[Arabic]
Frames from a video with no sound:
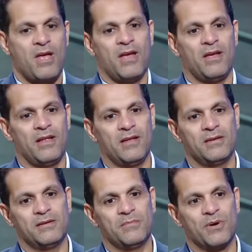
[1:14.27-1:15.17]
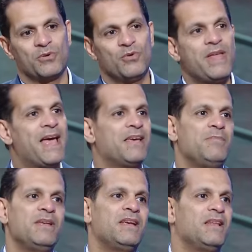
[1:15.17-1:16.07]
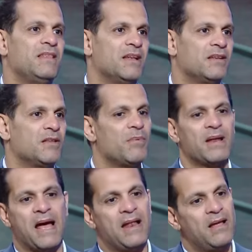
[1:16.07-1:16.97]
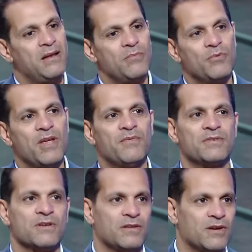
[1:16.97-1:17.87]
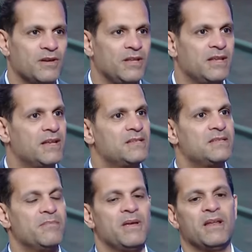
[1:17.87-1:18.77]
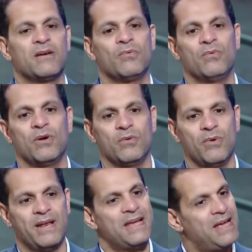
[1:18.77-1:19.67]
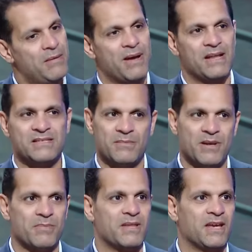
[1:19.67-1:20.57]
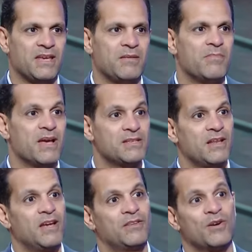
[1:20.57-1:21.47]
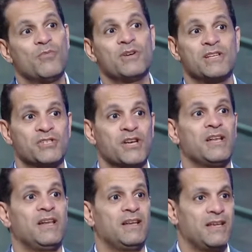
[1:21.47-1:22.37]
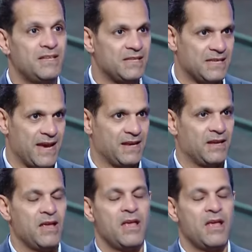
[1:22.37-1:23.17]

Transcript: آه، مردودها كبير جدا طبعا على المنافس التقليدي نادي الزمالك وهنتكلم عن نادي الزمالك بالتاكيد بهذا الاحترام وهذا الشكل الجديد يعني